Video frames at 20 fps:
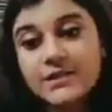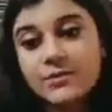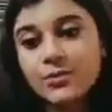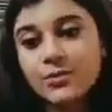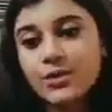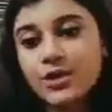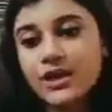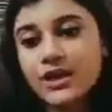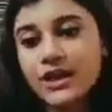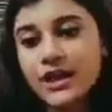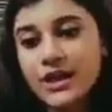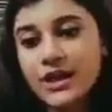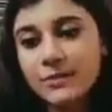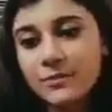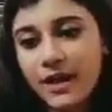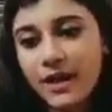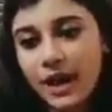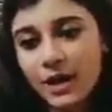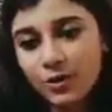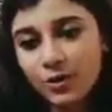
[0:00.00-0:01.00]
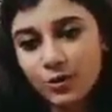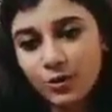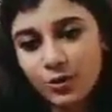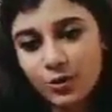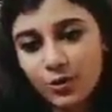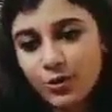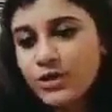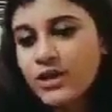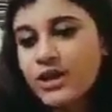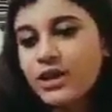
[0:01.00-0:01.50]
এই যে পরীক্ষায়
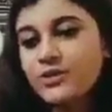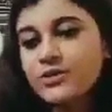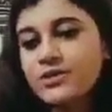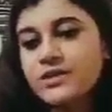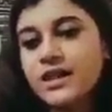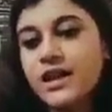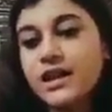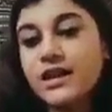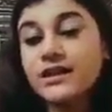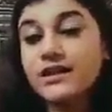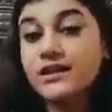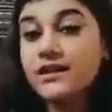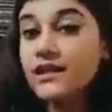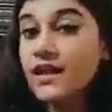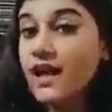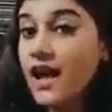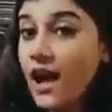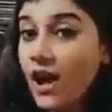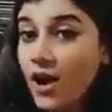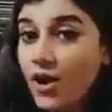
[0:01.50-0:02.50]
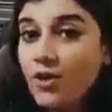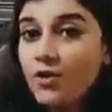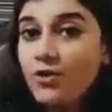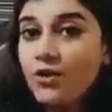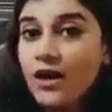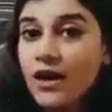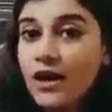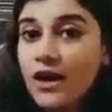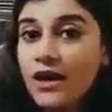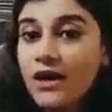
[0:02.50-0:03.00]
ভালো করলেও চাকরি না
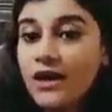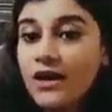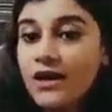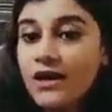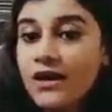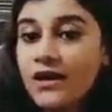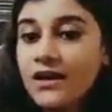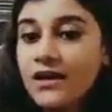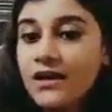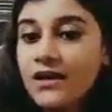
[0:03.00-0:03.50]
হওয়া